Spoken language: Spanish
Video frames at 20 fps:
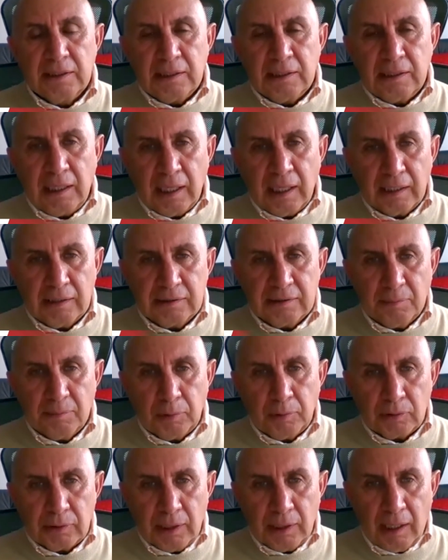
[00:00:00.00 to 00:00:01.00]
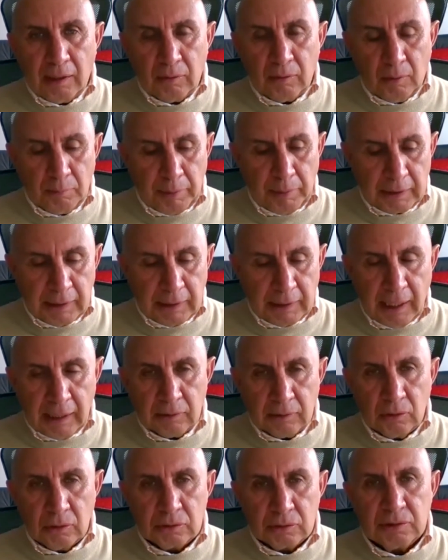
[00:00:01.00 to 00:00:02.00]
y la gente podrá
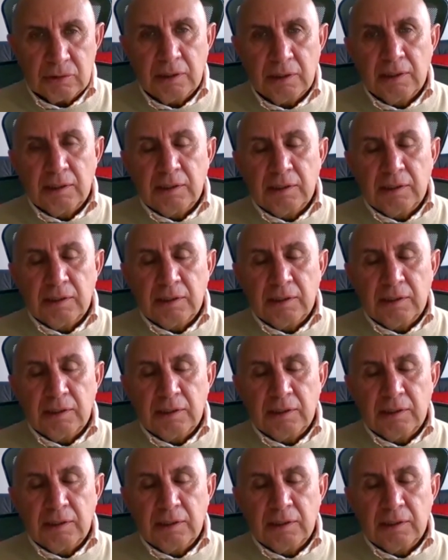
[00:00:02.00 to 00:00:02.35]
acompañarnos